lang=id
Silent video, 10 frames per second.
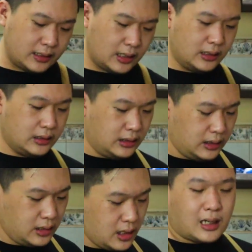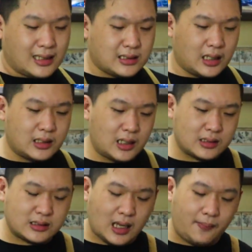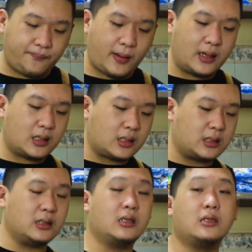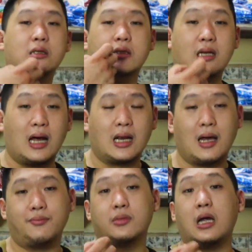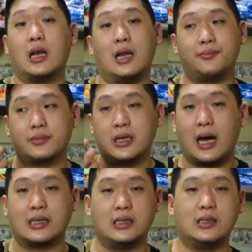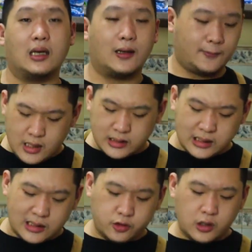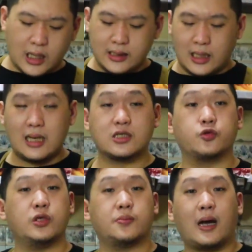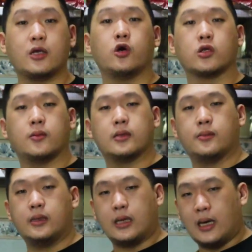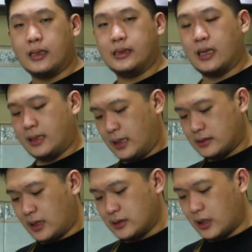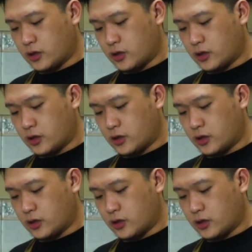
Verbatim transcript: ini rasanya sampai ke dalam-dalam dagingnya. Yang selanjutnya adalah sweet mayo, teman-teman ya. Ini adalah salah